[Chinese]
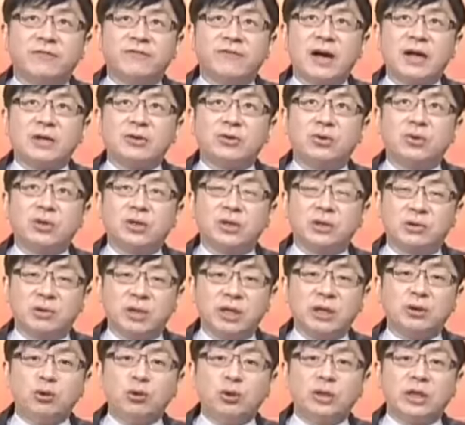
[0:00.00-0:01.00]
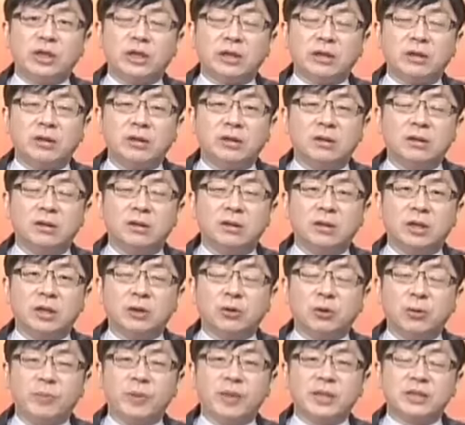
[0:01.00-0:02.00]
的发动有利于你，
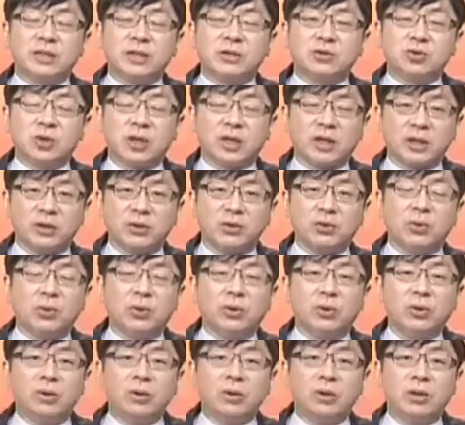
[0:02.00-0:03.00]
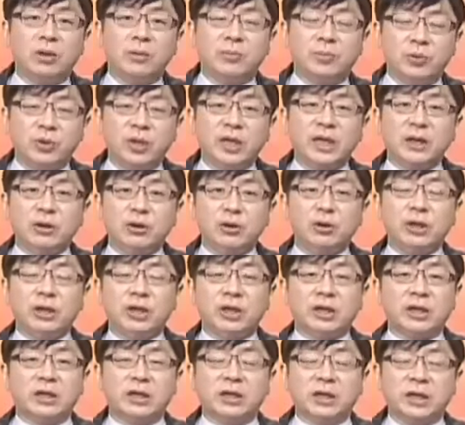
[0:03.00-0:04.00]
你会变成赚更多；不利于
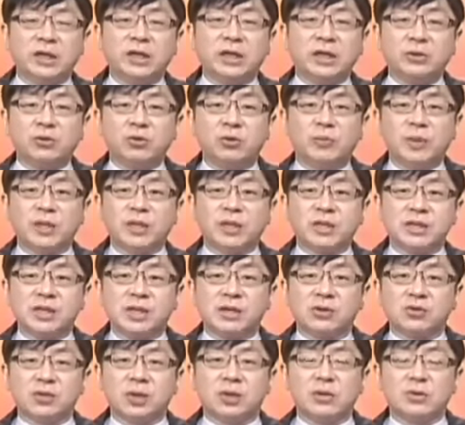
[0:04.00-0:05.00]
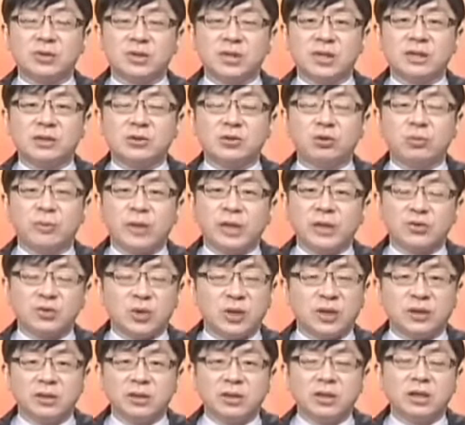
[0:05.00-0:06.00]
你，你顶多变成小赚或甚至于没
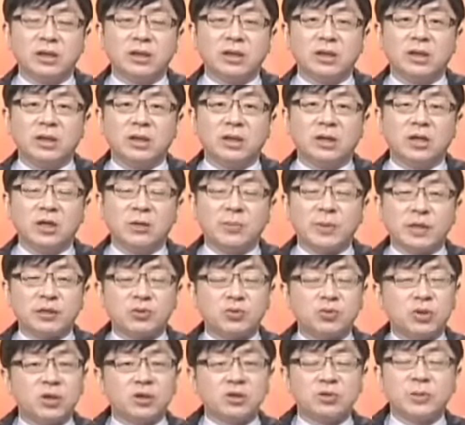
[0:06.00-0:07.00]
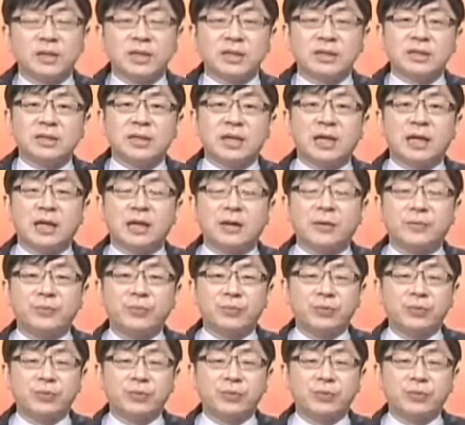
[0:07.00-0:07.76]
赚而已。你把它出掉就没事的啊。